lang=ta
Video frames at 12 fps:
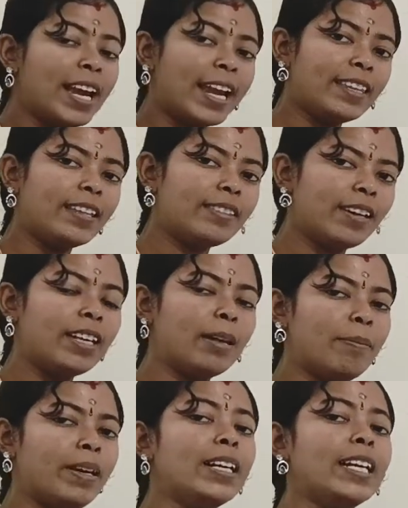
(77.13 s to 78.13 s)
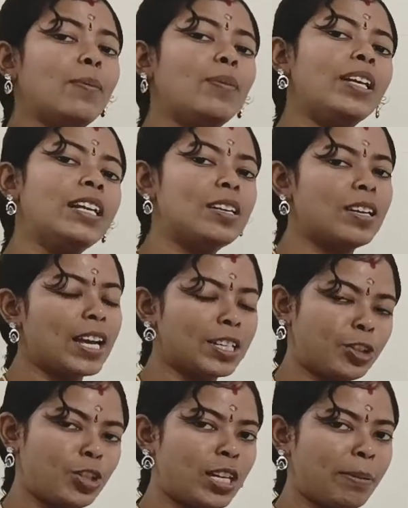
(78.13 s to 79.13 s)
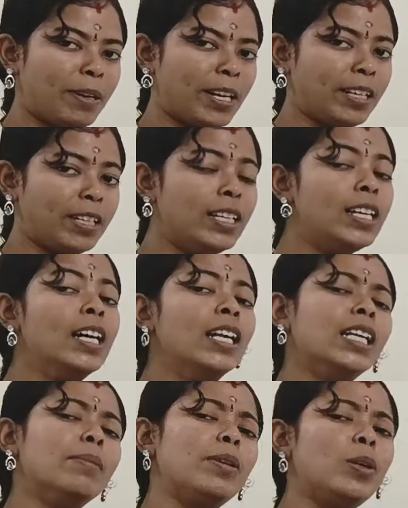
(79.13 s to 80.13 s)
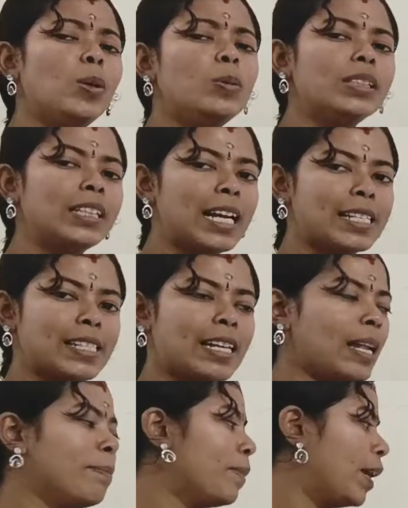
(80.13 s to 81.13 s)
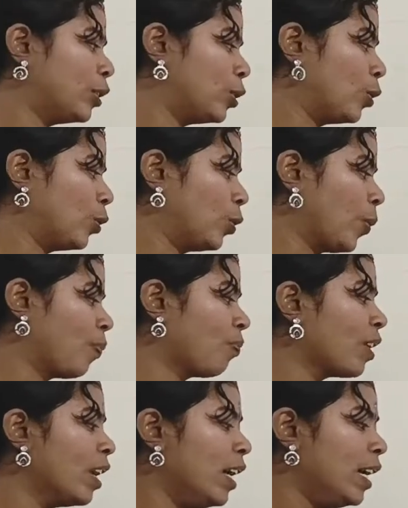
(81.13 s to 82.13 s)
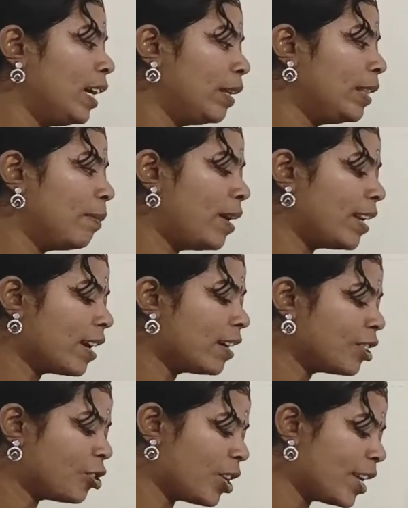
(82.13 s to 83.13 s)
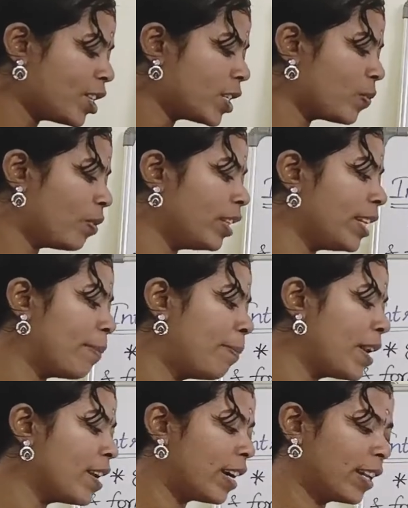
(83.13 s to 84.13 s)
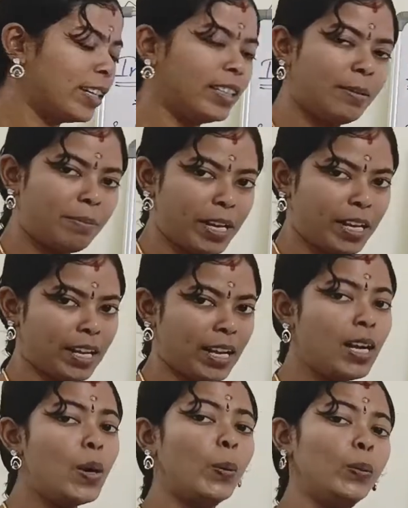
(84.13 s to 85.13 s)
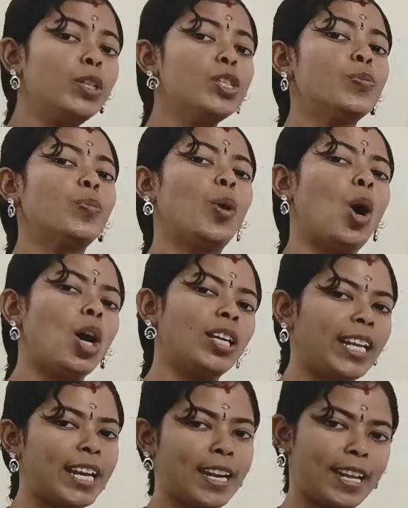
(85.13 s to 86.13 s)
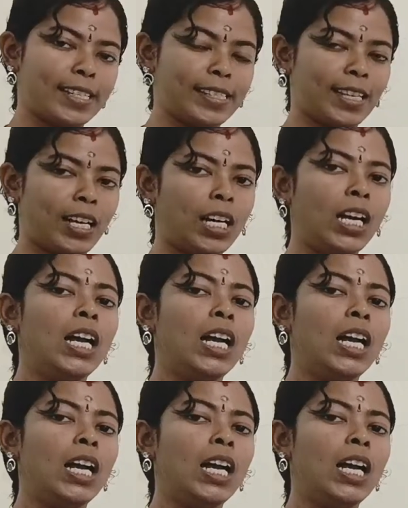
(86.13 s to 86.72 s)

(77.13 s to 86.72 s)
இதைத்தான் நம்ம கெமிக்கல் ரியாக்ஷன் அப்படின்னு நம்ம லோவர் கிளாஸ்லலாம் பார்த்துருந்தோம் இந்த மாதிரியான சேஞ்சஸ் வந்து எப்படி நடக்குது அப்படின்னா ஒன்று ஸ்பான்டேனியஸாக